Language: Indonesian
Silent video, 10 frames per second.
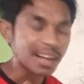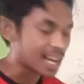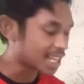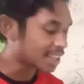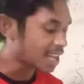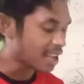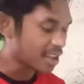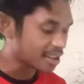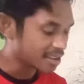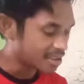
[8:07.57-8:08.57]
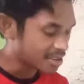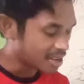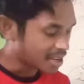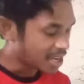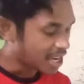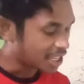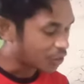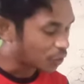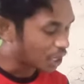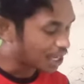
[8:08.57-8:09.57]
kata
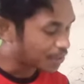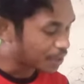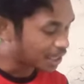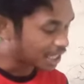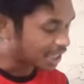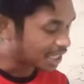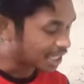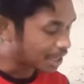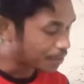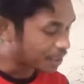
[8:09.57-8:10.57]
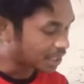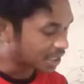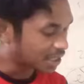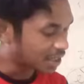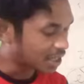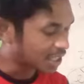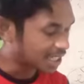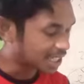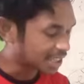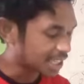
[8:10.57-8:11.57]
atau kalimat yang terdapat hal
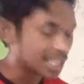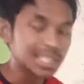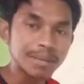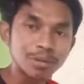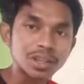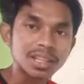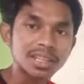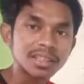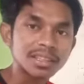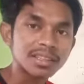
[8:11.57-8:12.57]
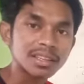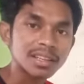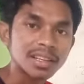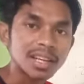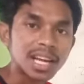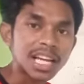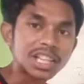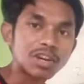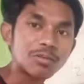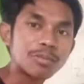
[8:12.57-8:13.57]
kita tersebut
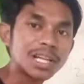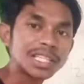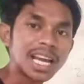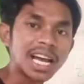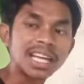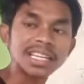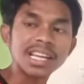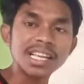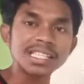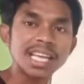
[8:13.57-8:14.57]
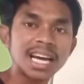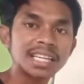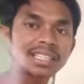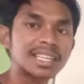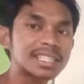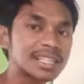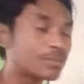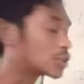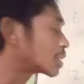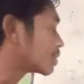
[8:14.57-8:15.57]
atau bacaan izhar
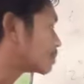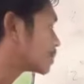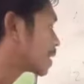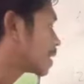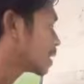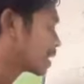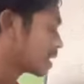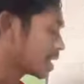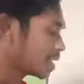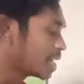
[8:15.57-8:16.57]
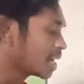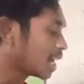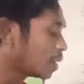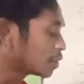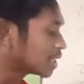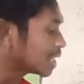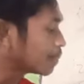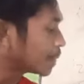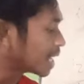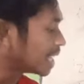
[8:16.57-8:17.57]
tersebut. Ya, kalau kita
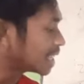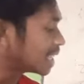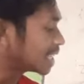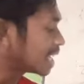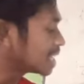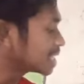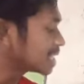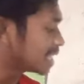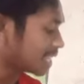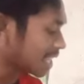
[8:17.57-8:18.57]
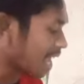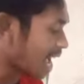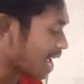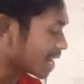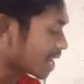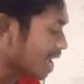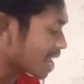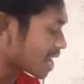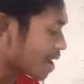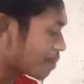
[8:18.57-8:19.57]
perhatikan di sini
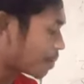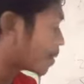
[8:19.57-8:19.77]
ada enam